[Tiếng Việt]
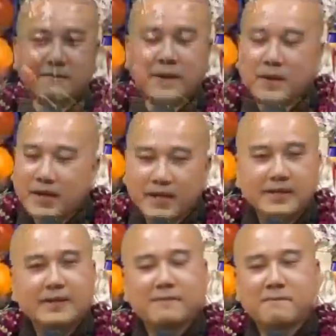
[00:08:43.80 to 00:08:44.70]
Cho
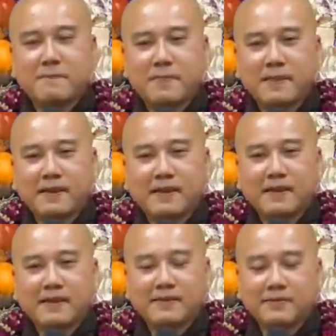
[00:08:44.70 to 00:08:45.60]
nên á,
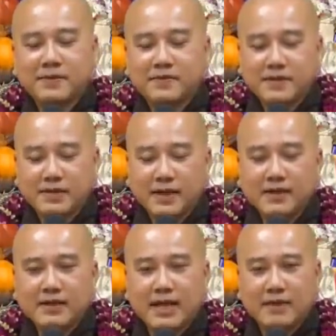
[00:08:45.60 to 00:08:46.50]
quý vị
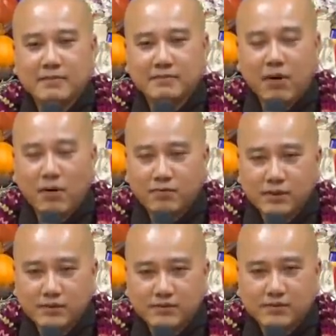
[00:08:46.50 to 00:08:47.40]
nhớ là một
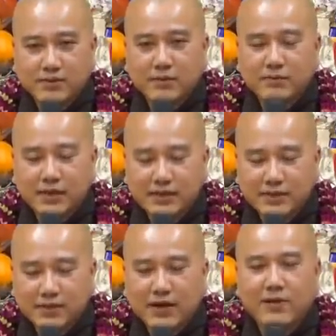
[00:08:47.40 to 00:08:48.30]
đức trong
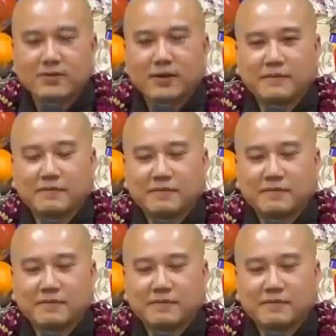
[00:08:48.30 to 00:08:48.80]
kinh có câu nè: